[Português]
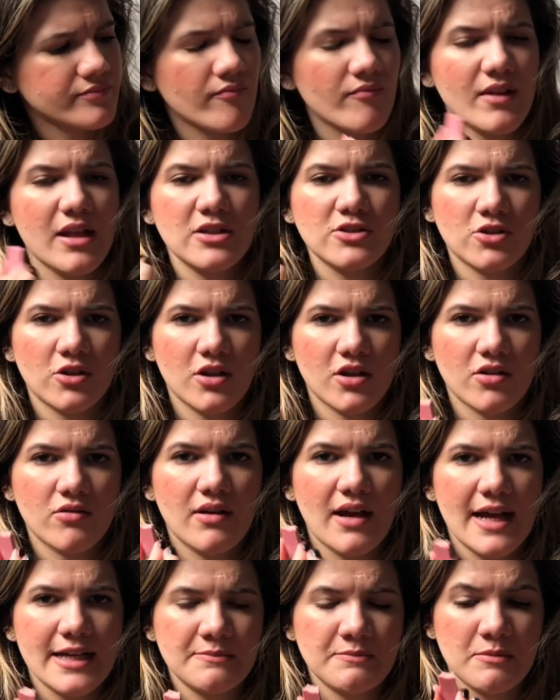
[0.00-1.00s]
Eles colocam
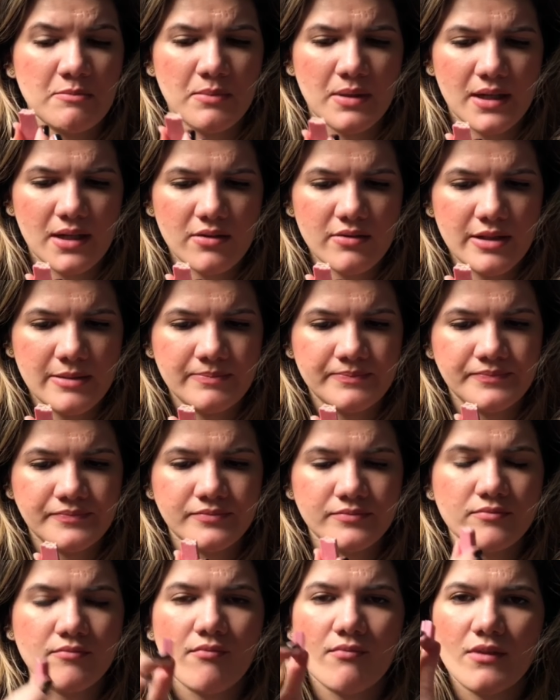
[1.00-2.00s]
raspberry
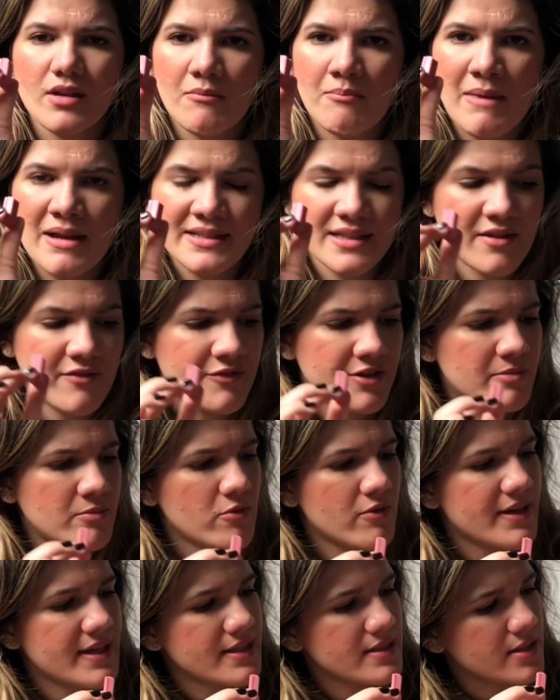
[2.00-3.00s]
mas a é
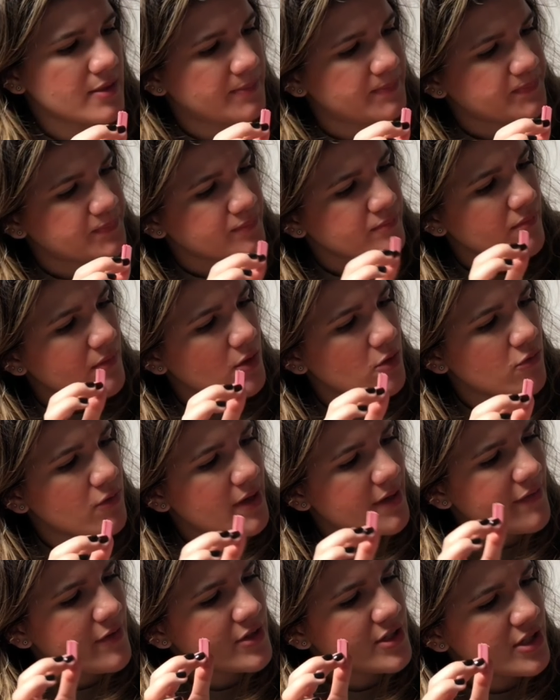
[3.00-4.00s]
framboesa. o
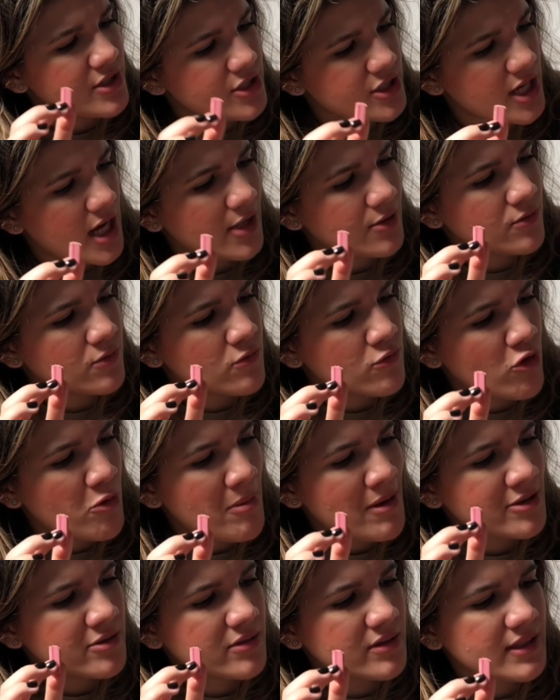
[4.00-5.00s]
Efe recheado com
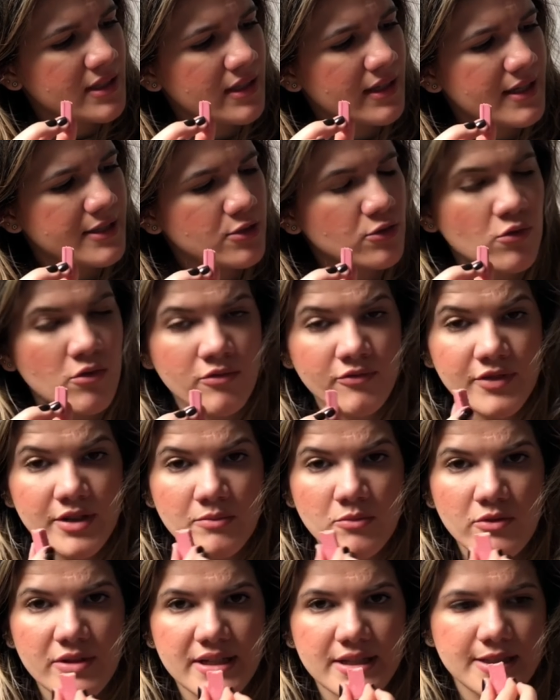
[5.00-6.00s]
cobertura de leite com
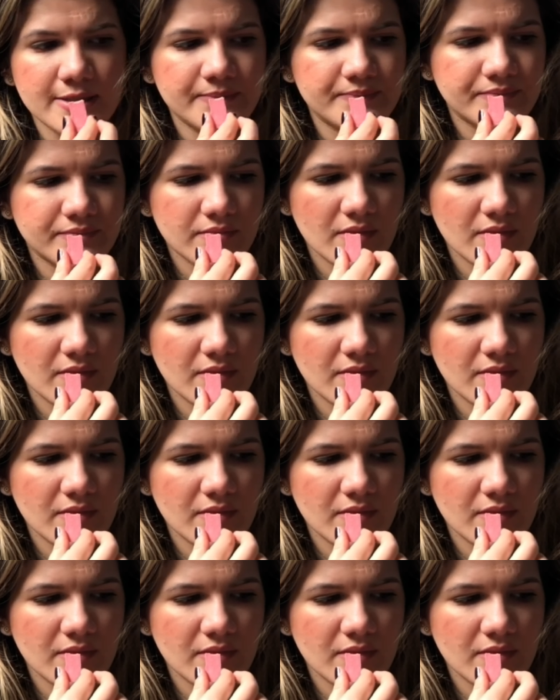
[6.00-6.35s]
framboesa.